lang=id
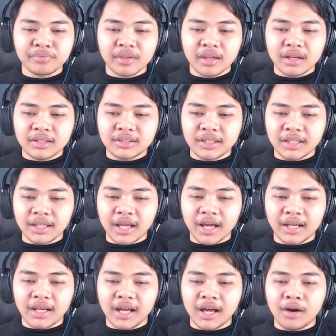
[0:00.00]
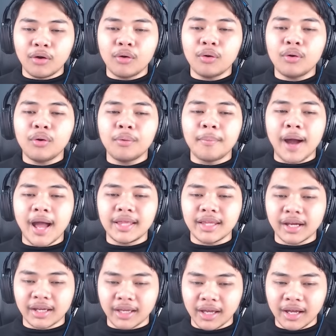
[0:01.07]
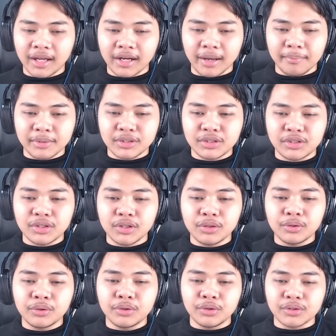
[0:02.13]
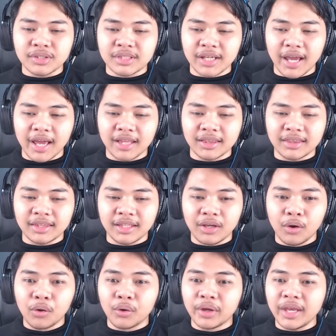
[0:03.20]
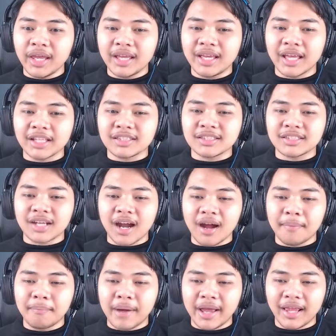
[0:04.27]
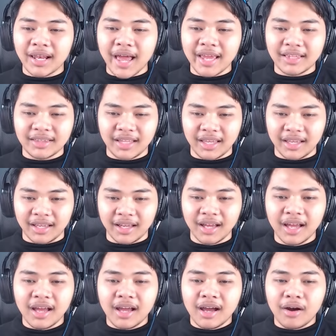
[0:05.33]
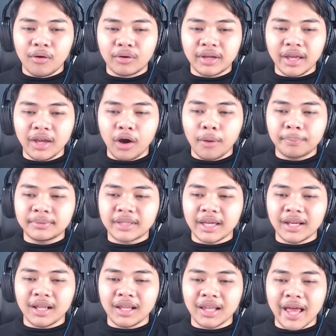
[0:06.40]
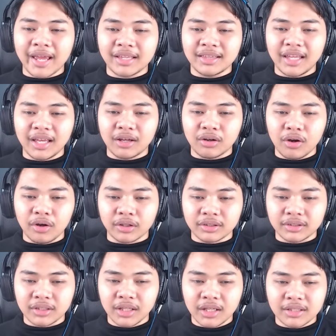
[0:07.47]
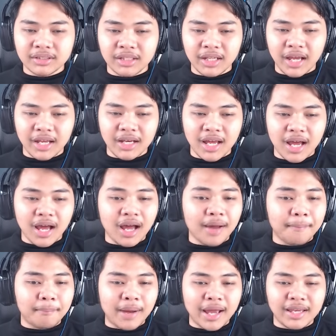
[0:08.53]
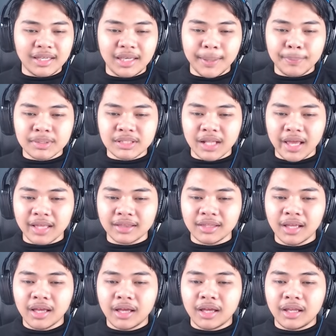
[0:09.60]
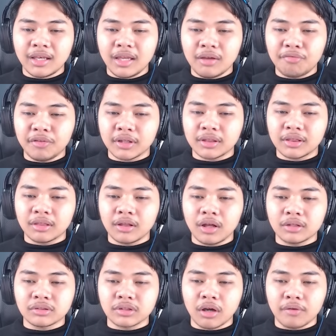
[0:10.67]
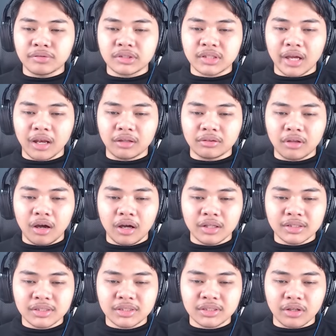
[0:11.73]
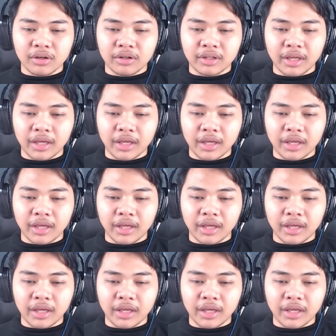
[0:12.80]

Sini ada oh banyak ya, ya rescue use TNT. Oh ini get struck by lightning. Oke, okay, obtain a lightning rod. Sini ada mine deep sled Defeat lots of skeletons. Oke. Okay.